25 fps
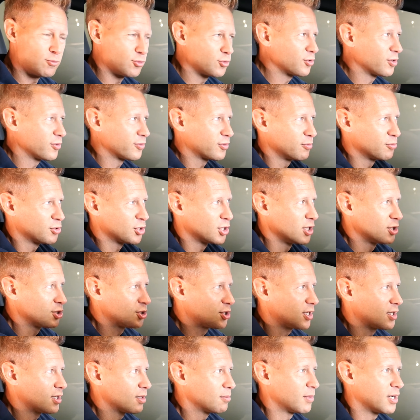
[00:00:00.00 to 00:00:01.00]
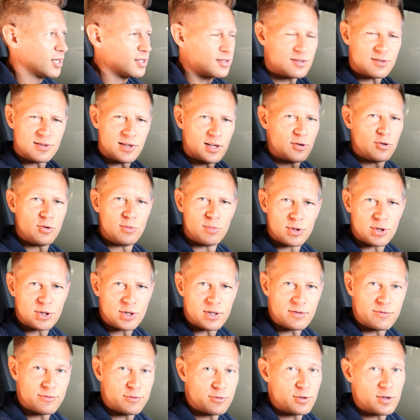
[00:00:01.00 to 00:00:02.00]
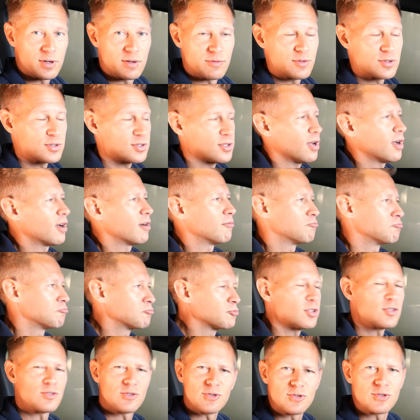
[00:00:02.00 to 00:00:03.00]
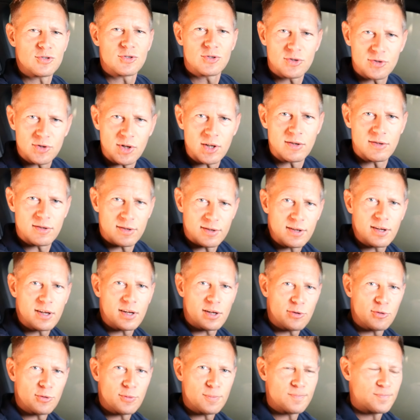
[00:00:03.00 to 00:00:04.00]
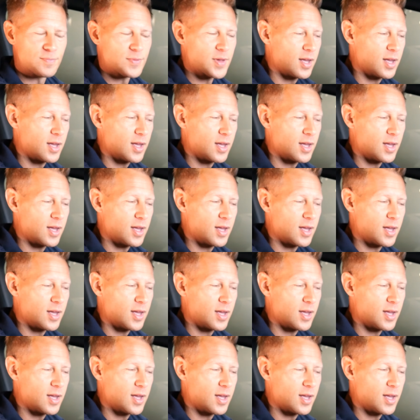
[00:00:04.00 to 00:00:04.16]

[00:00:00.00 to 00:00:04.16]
Und auf dem Schild steht dann meistens eine Überschrift, wo ihr dann wisst, ah, das ist interessant hier in der Region.